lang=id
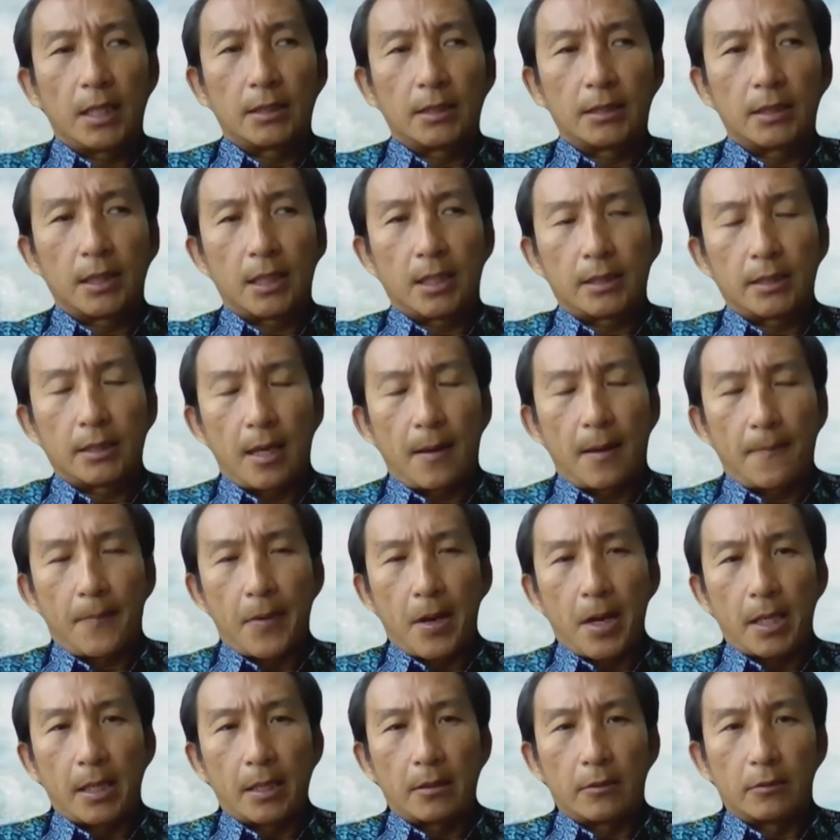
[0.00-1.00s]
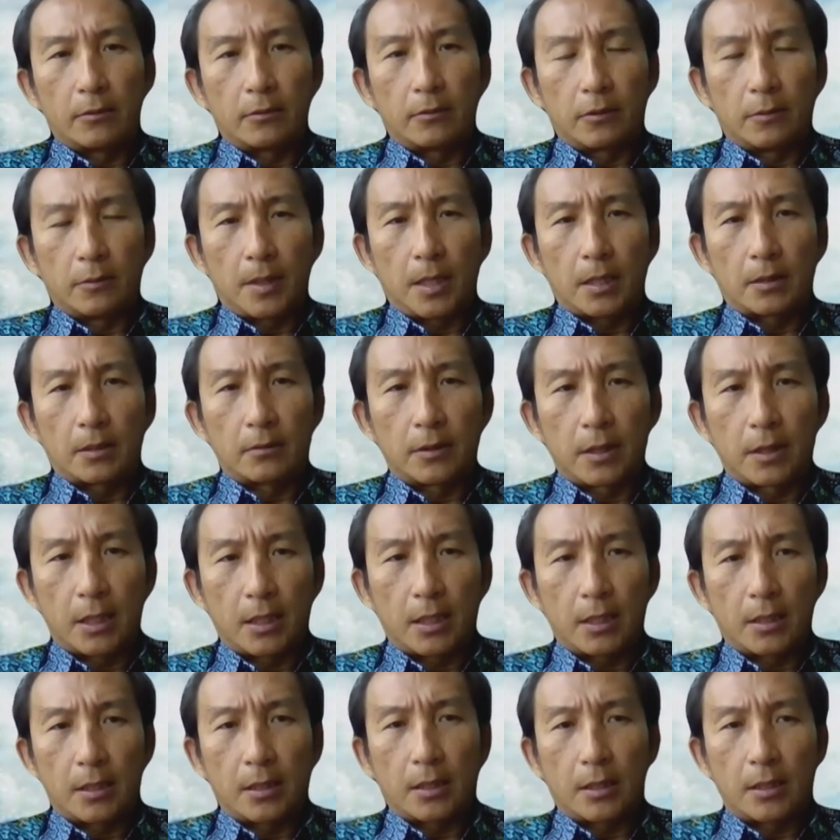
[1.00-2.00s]
saat-saat yang baik untuk
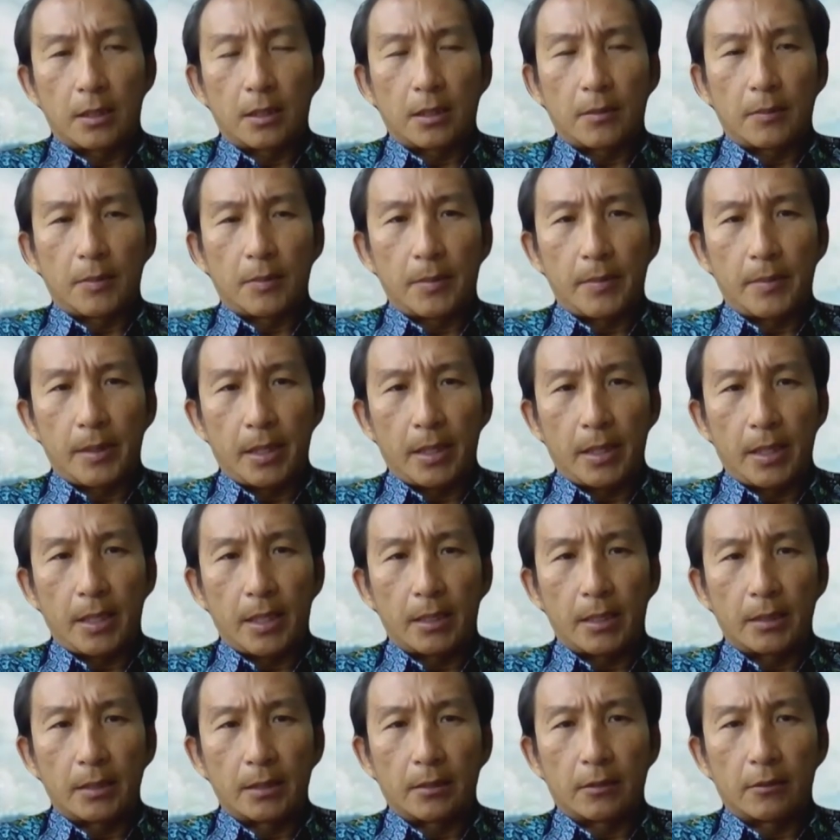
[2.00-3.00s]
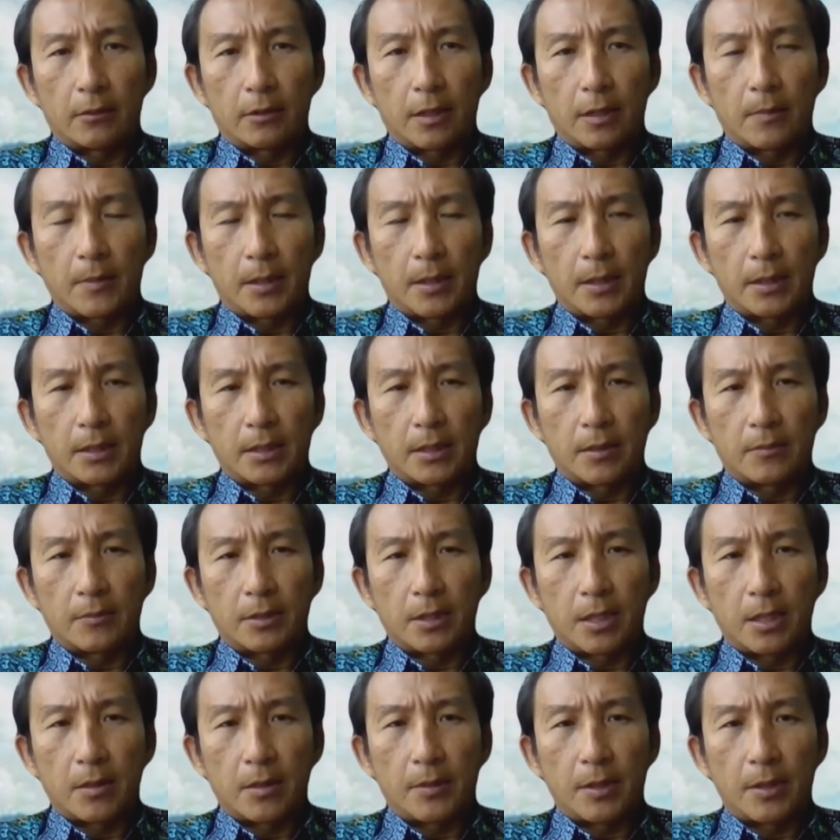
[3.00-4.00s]
melakukan uh, pemilihan terutama di
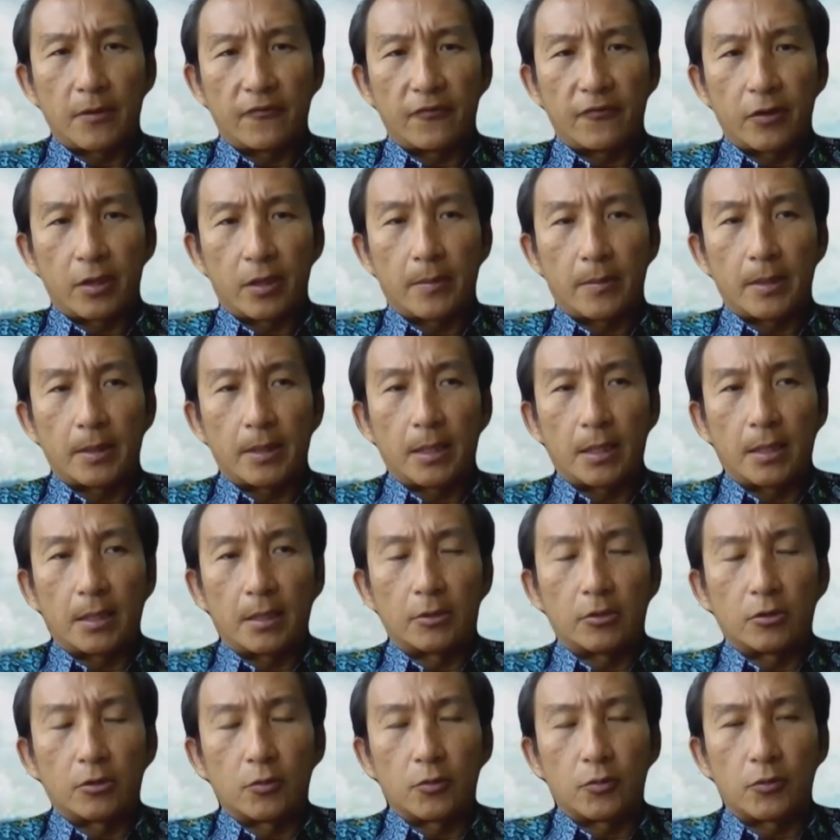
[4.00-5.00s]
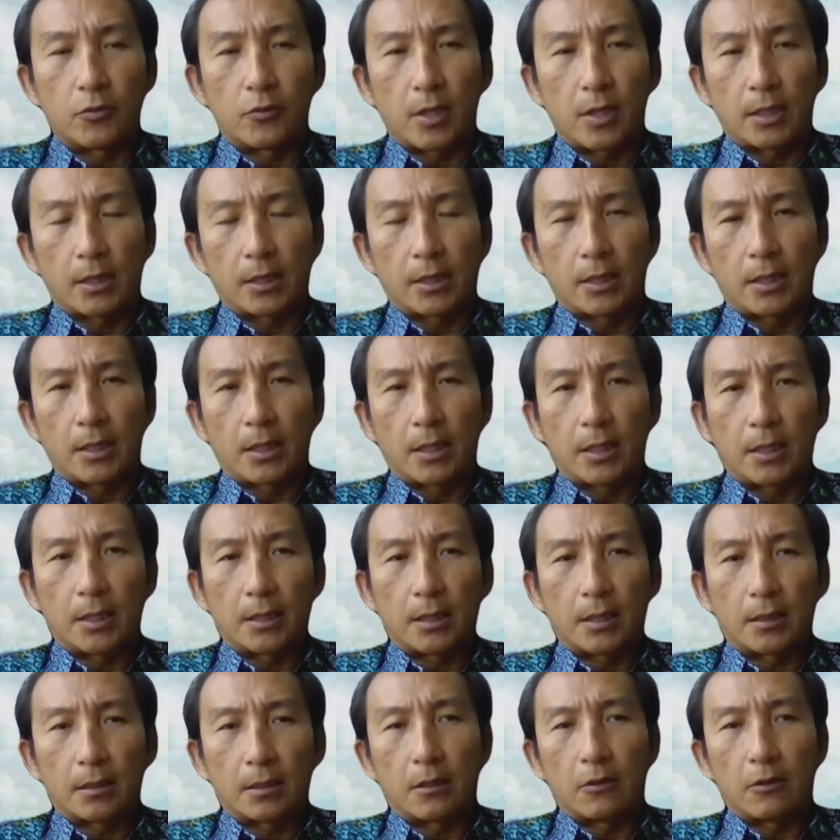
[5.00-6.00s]
saham-saham yang fundamentalnya cukup kuat karena
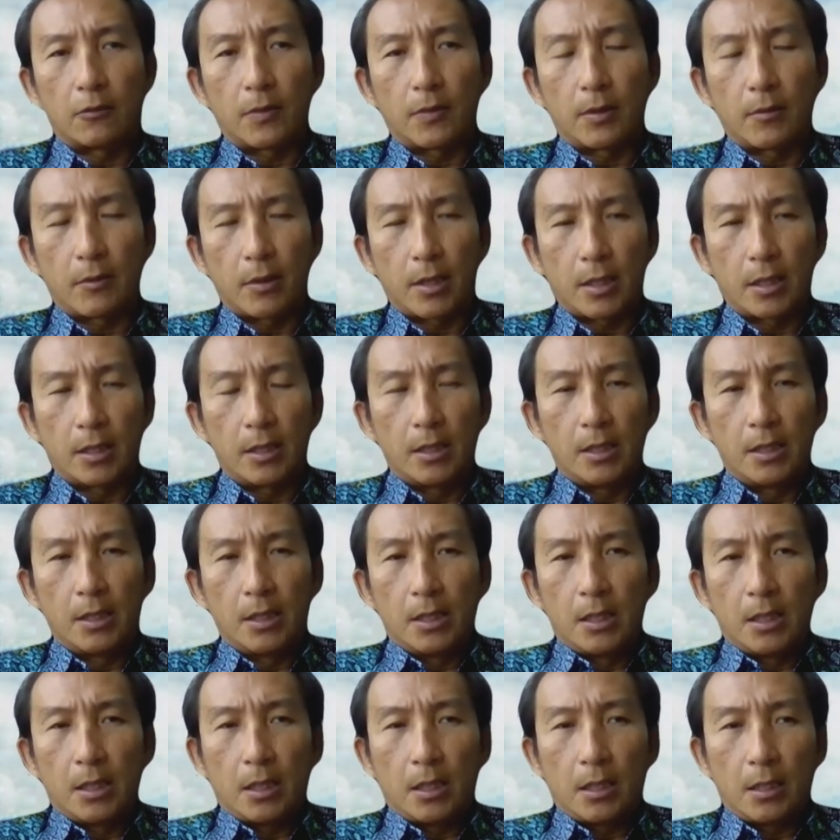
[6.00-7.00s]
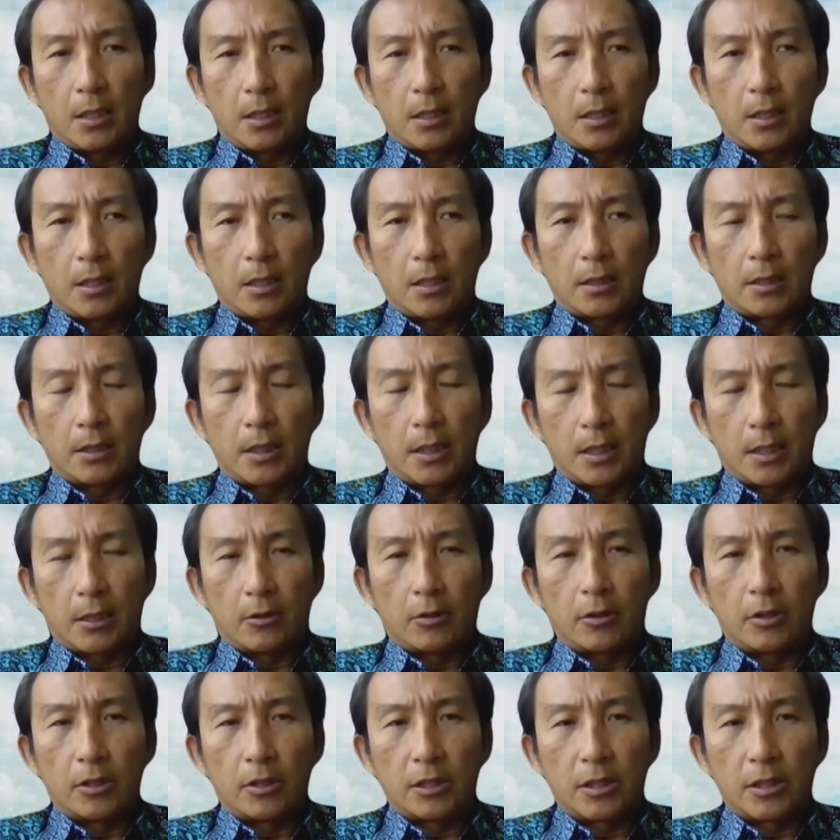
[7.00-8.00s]
kita tahu bahwa uh, dengan
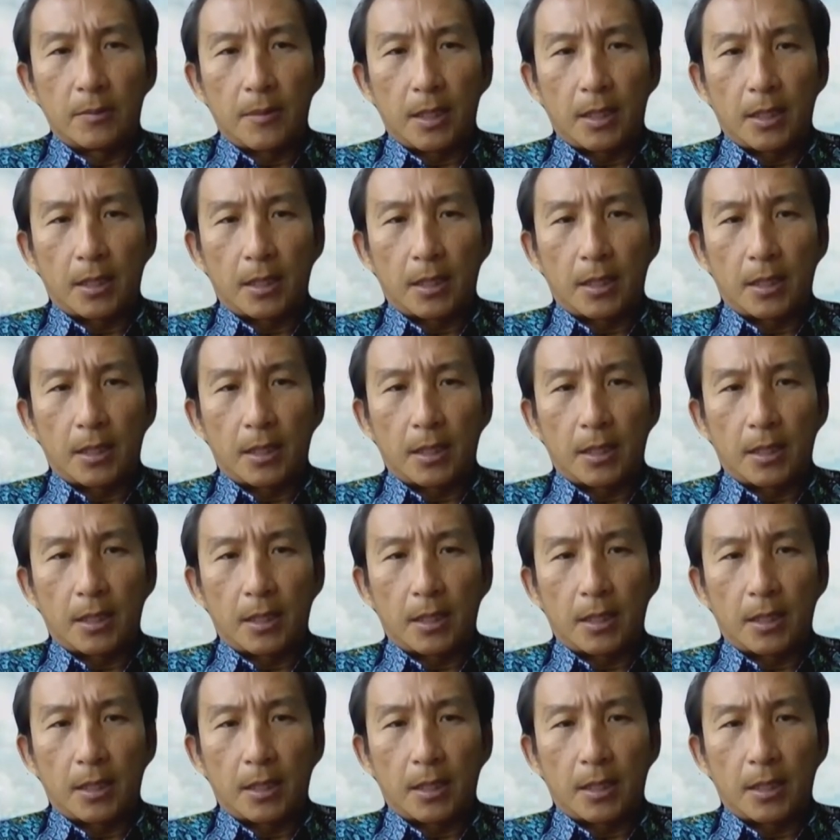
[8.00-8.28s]
kondisi